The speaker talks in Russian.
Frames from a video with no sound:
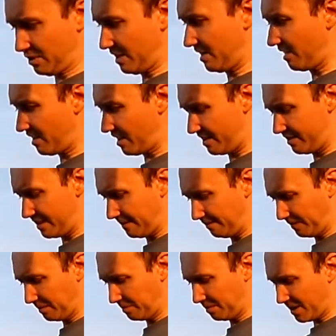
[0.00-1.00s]
наглядно.
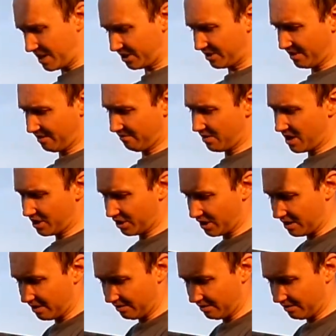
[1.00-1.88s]
Башня ваша,